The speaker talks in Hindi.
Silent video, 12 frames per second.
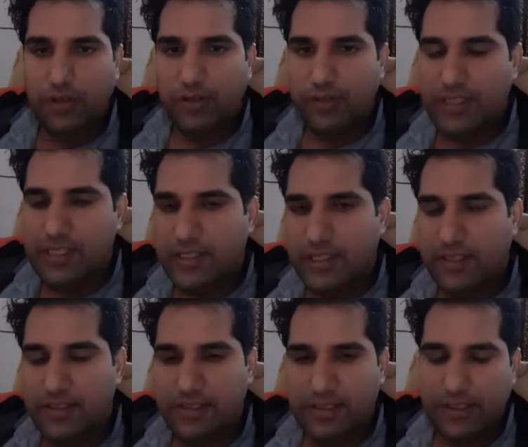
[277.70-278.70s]
तो इस
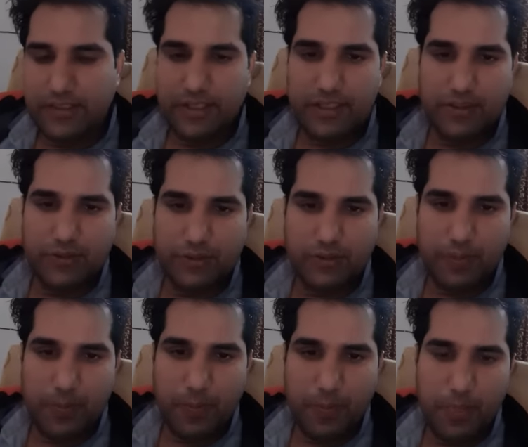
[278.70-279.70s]
तरह से राजा का जो
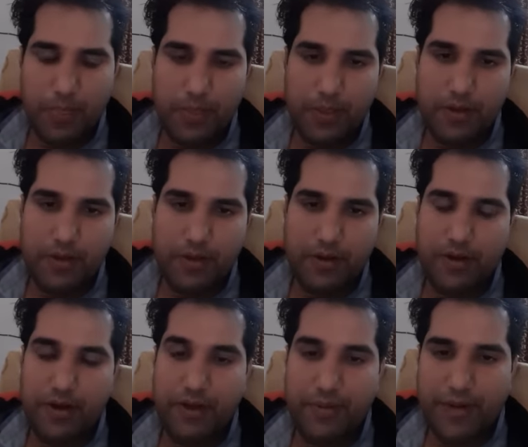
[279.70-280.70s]

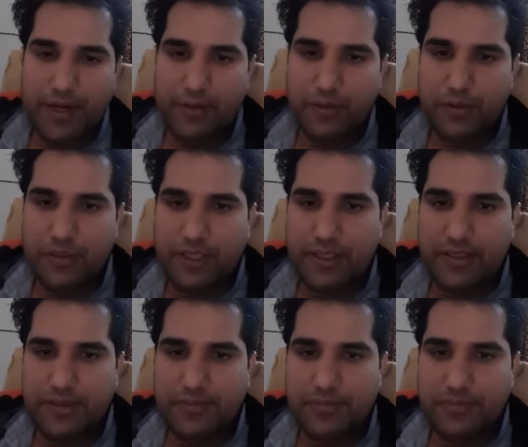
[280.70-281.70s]
निर्माण होता है